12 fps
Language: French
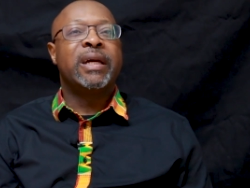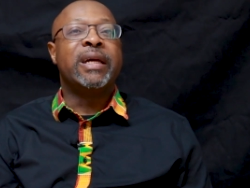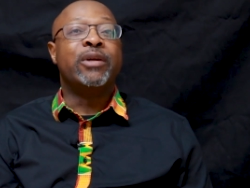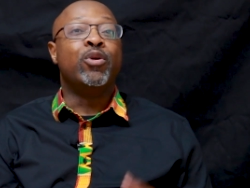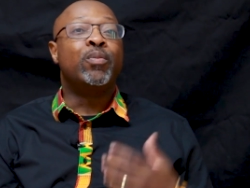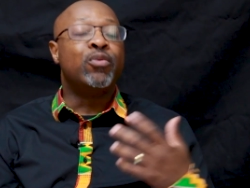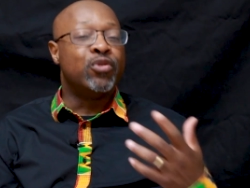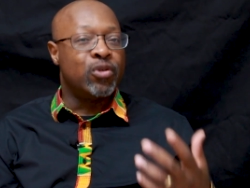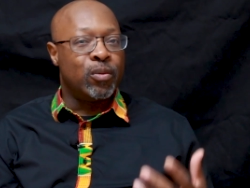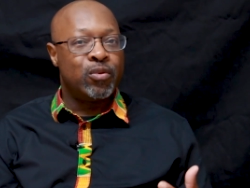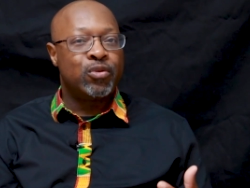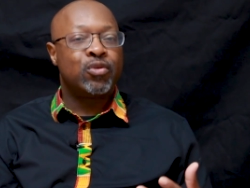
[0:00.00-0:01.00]
Et de plus
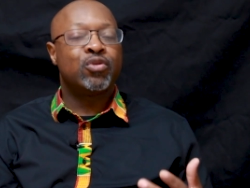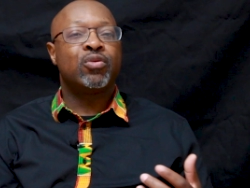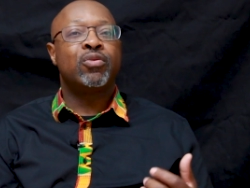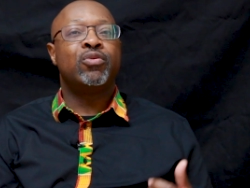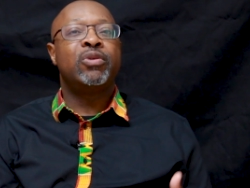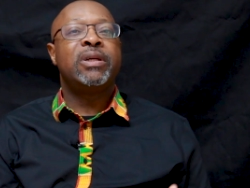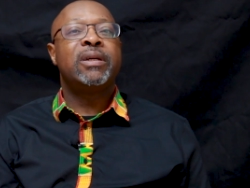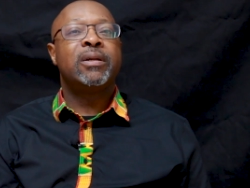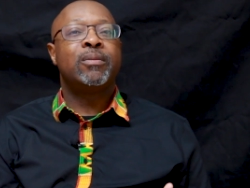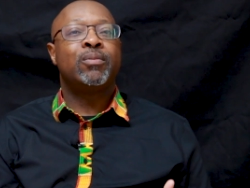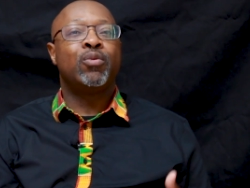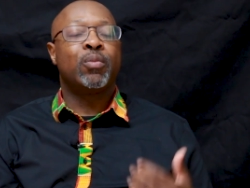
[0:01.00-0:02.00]
en plus aujourd'hui,
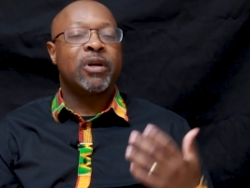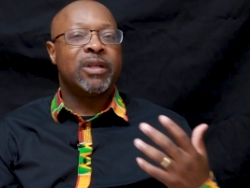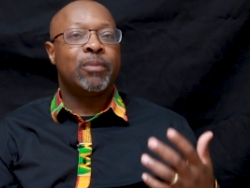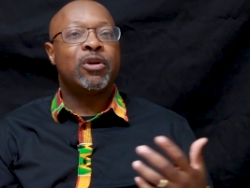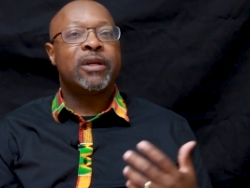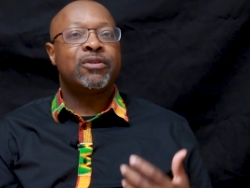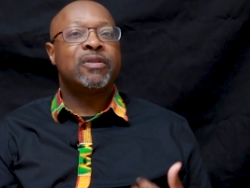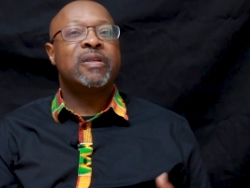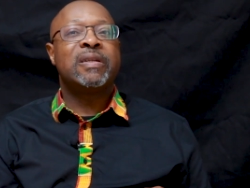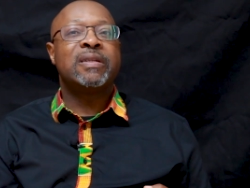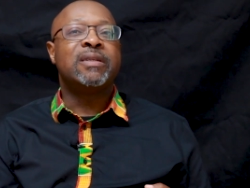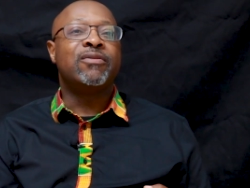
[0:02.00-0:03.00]
pour prendre d'abord la
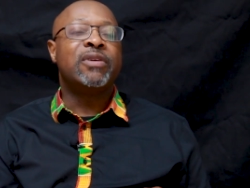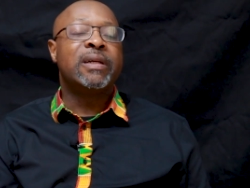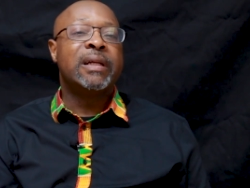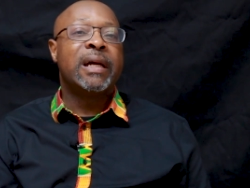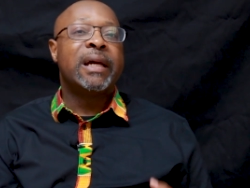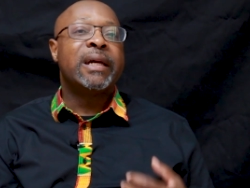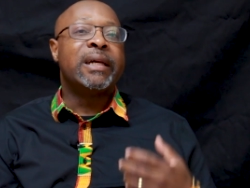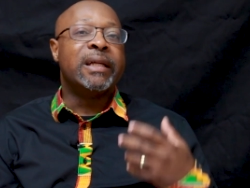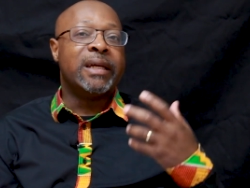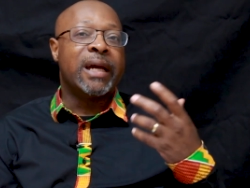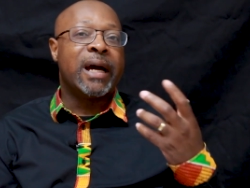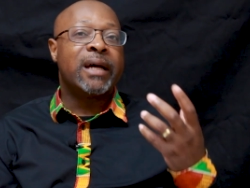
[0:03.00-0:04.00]
société civile, il
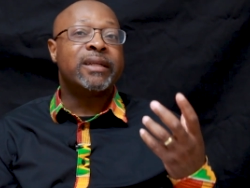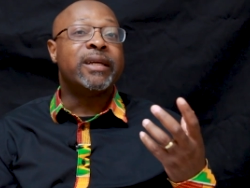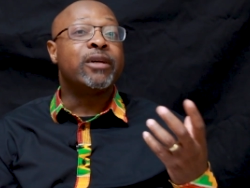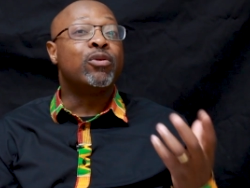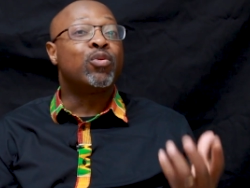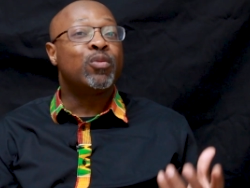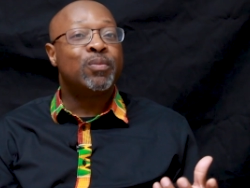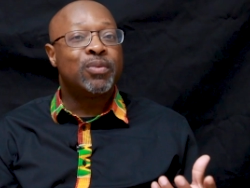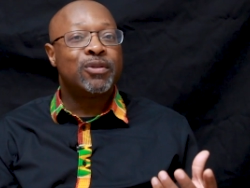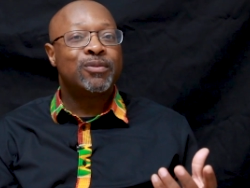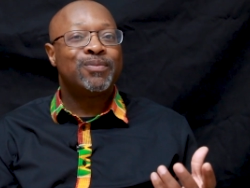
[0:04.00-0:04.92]
y a des groupes